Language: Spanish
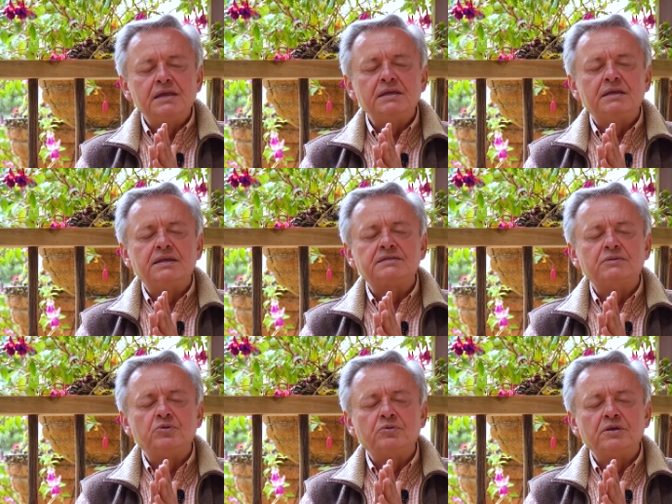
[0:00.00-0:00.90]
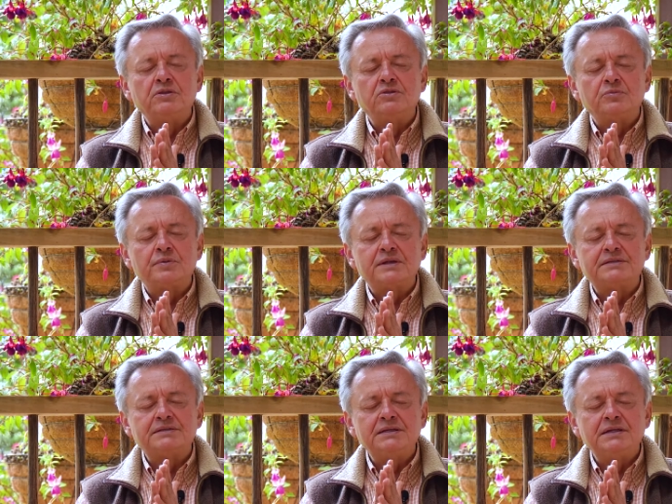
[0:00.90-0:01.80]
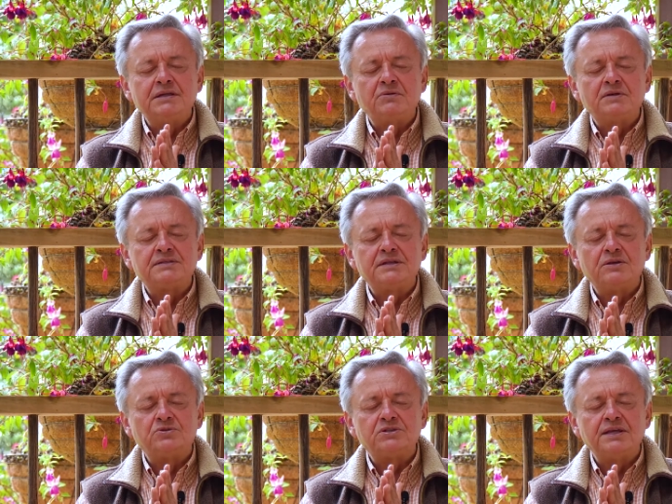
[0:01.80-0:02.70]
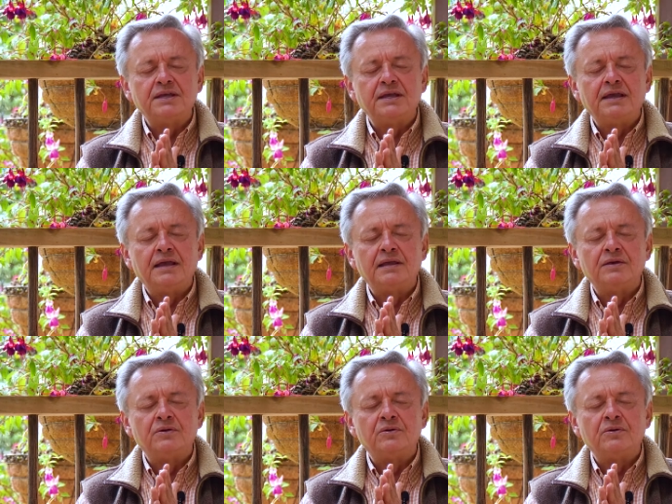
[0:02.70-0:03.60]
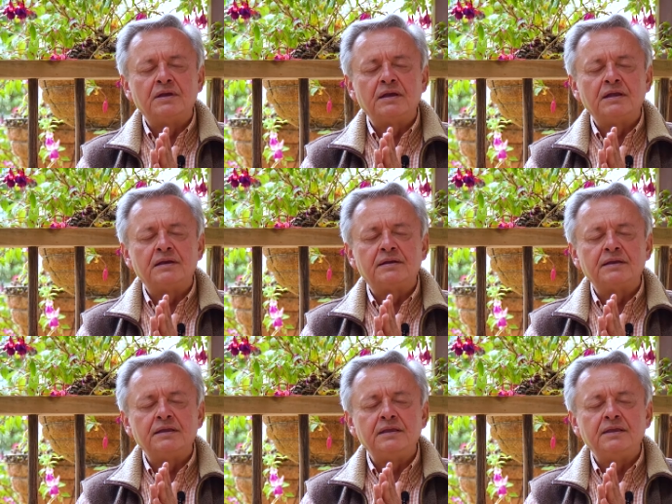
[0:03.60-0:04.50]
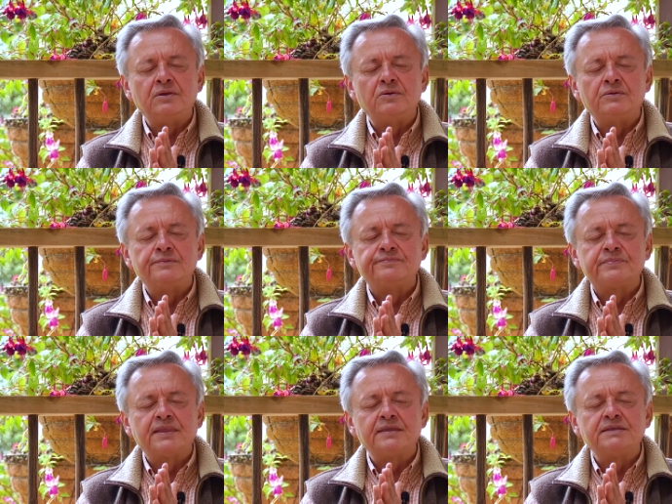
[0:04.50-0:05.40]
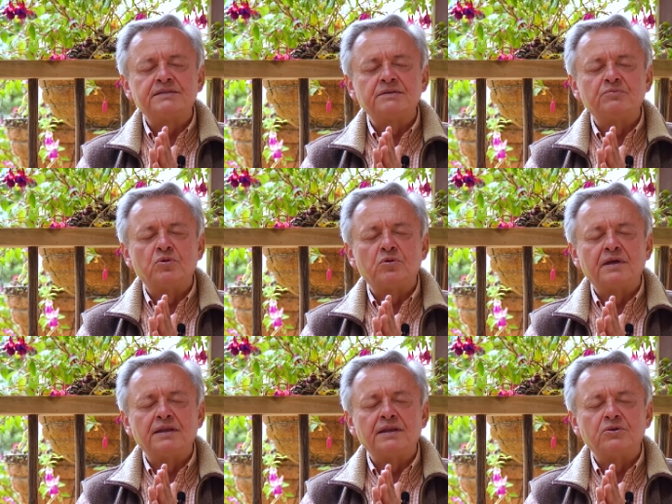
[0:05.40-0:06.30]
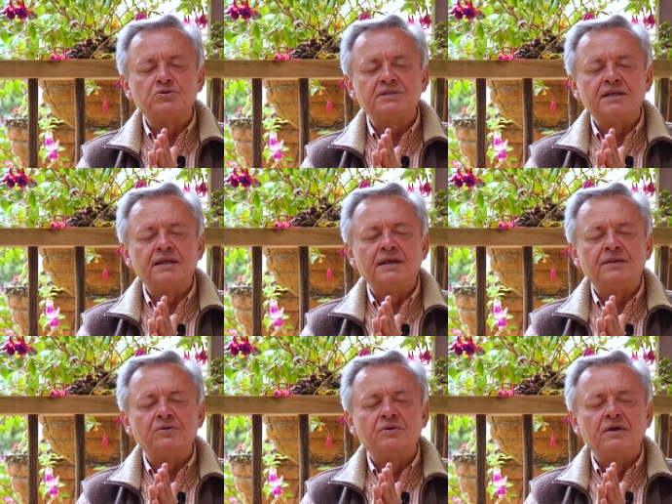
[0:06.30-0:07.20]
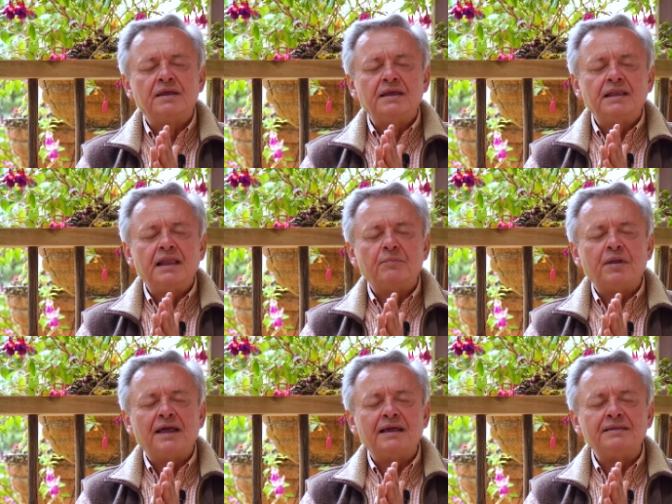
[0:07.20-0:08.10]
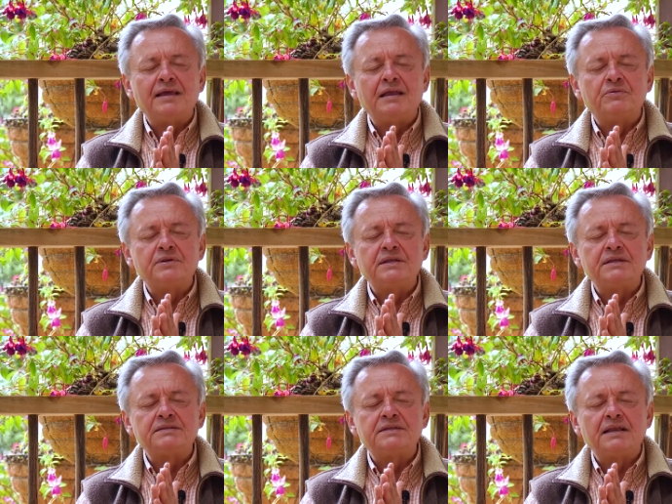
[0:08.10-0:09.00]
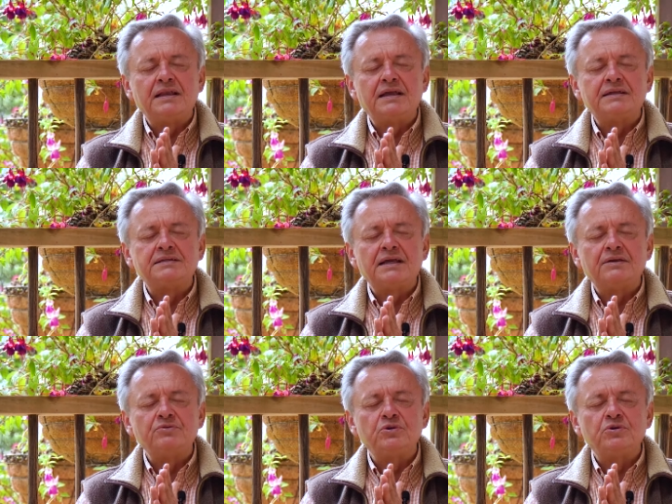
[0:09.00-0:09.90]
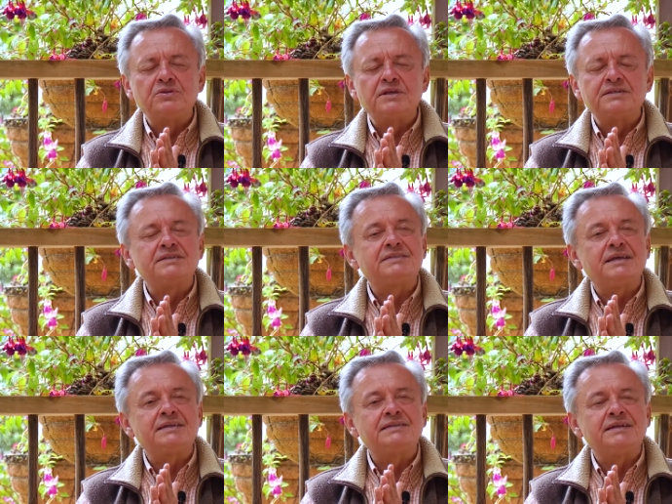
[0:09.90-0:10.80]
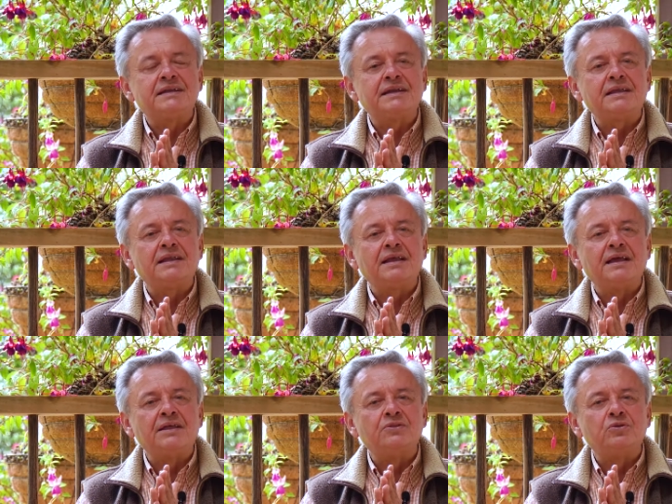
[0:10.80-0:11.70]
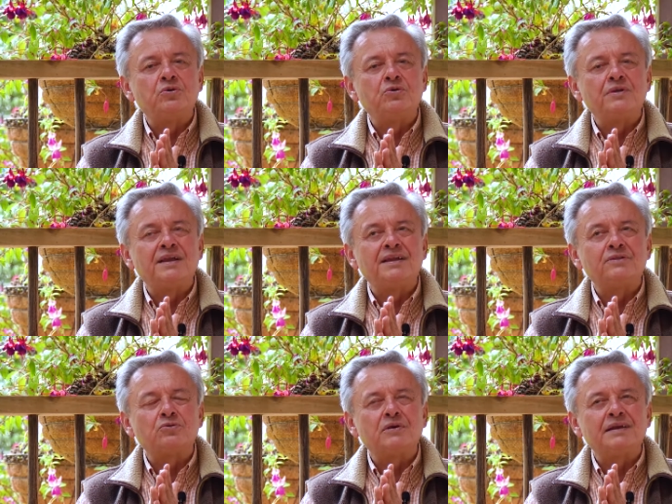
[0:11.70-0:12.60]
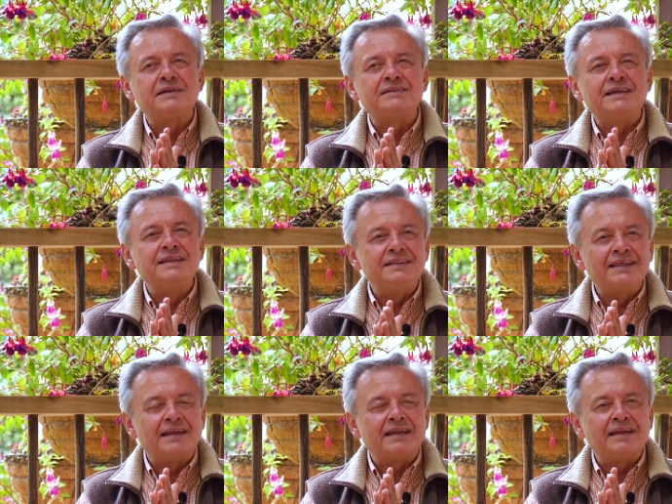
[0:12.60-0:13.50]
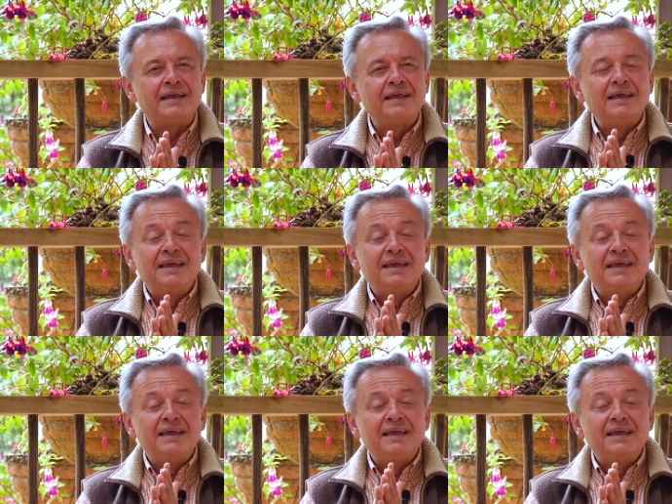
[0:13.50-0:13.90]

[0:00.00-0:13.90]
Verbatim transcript: y en este momento percibes el océano, el río que desemboca en el océano, la playa, la brisa, las gaviotas, estás recreando una naturaleza interna